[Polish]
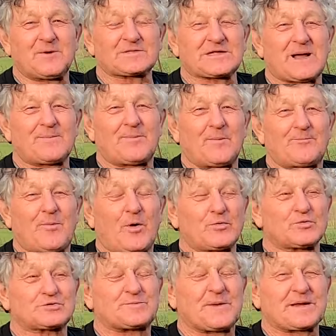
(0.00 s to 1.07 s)
można po
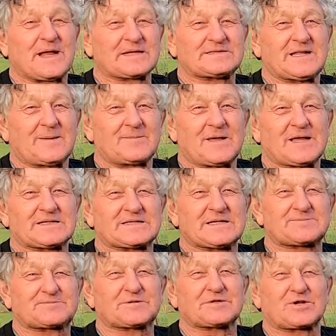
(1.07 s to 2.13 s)
polu zbierać na
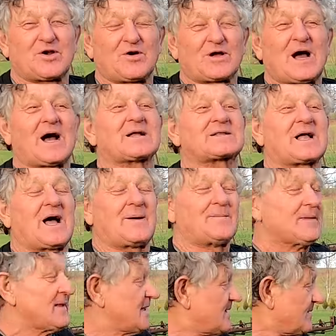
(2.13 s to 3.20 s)
miedzy, przy drogach, tam.
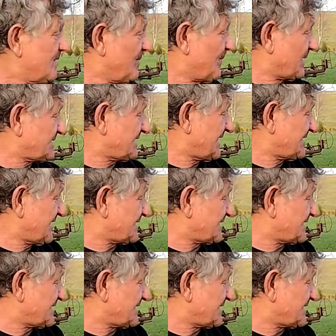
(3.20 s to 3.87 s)
Popatrz ile